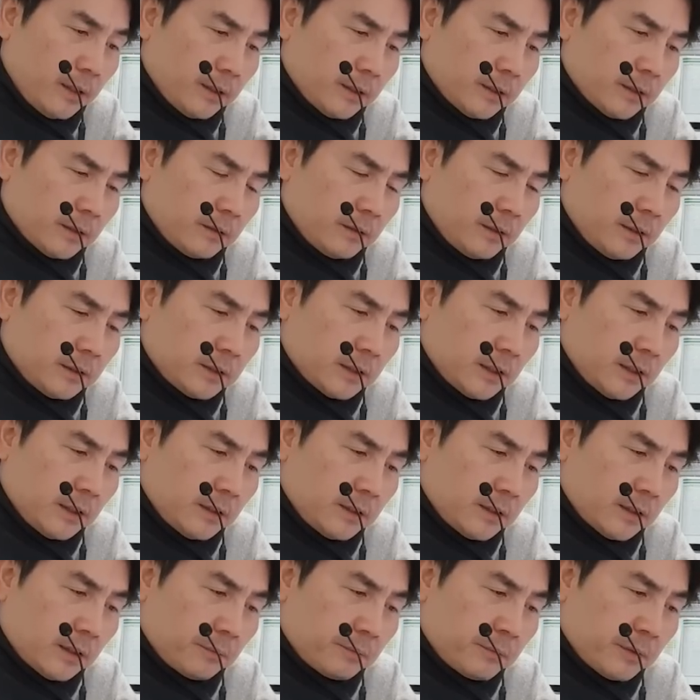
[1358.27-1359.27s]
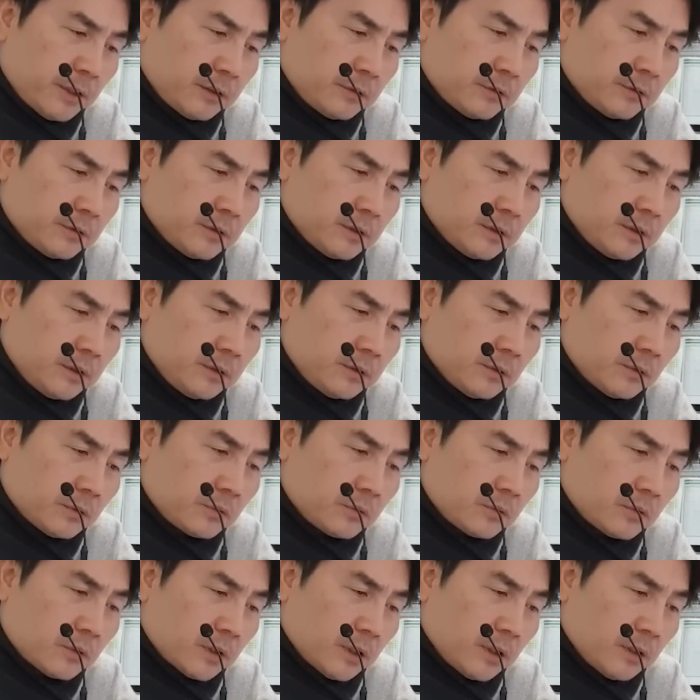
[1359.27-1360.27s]
현대차에 대한 매출
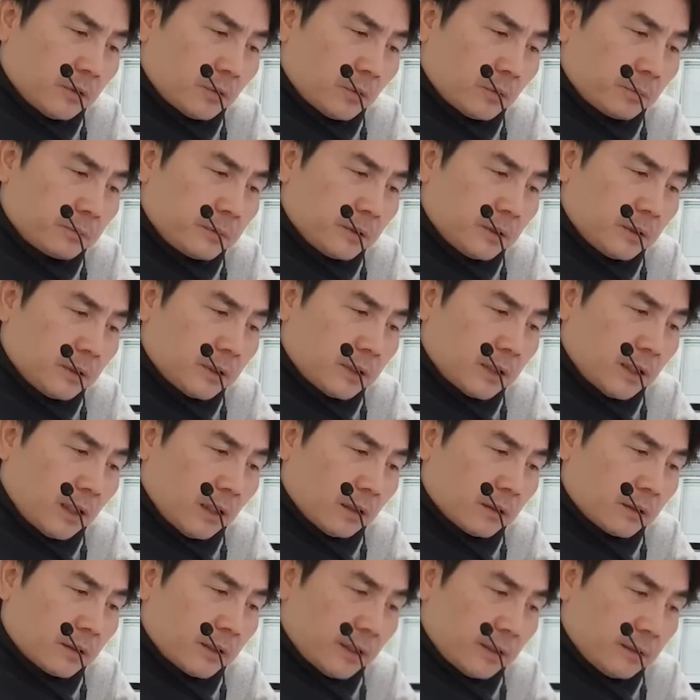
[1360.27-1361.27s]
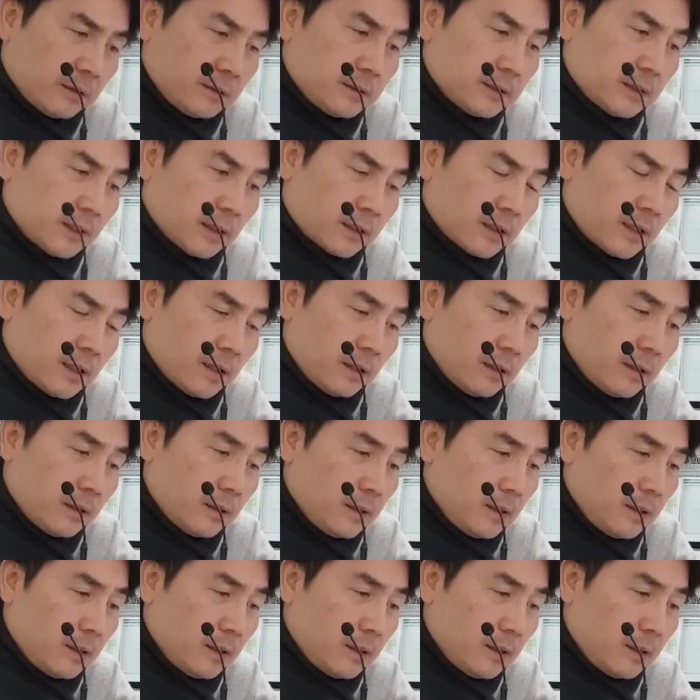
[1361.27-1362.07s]
의존도가 높은 각 계열사가